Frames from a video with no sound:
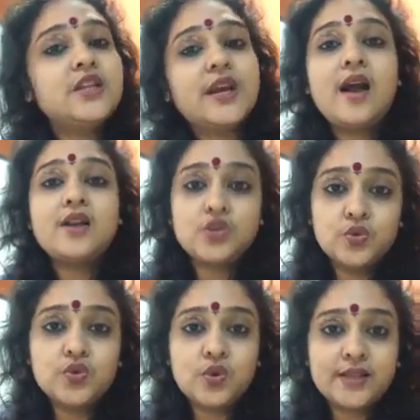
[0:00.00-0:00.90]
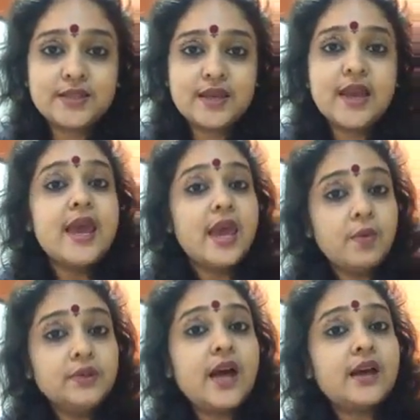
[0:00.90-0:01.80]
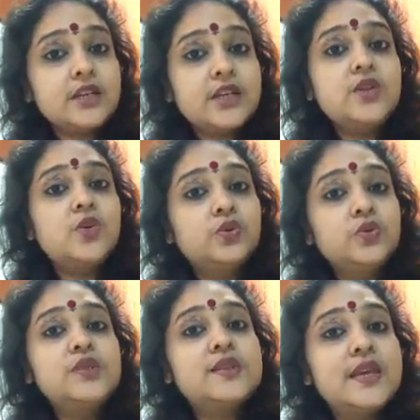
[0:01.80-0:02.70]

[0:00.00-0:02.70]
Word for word: শেখার সুযোগ আছে এবং তাকে সেই নতুন